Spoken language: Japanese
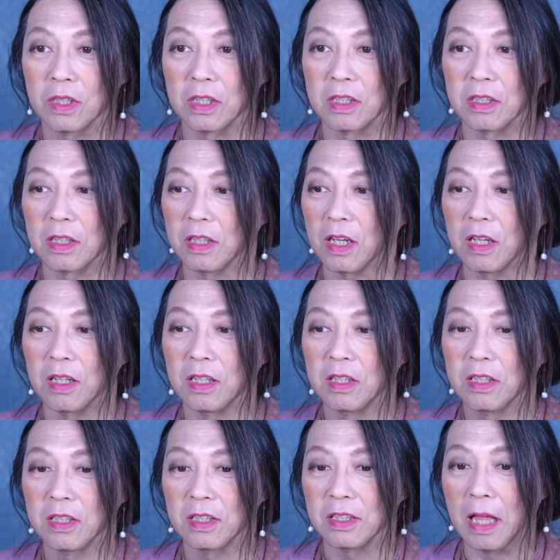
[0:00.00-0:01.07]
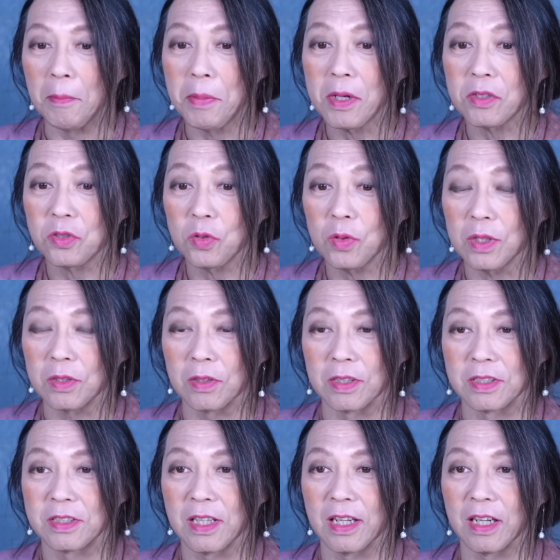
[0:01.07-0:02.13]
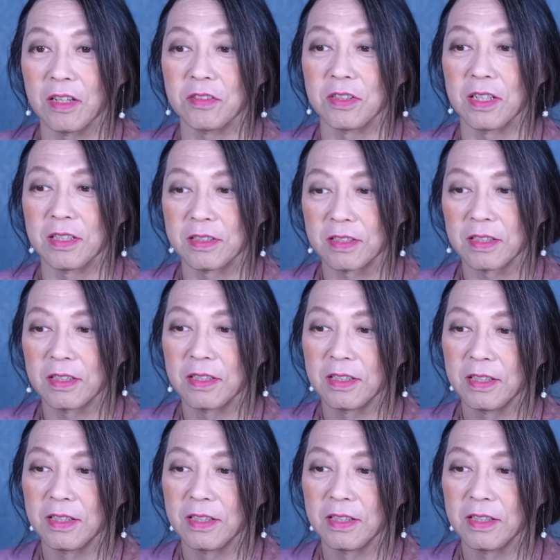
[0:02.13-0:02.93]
ださ、なんか何百兆円とか資産があるじゃないですか。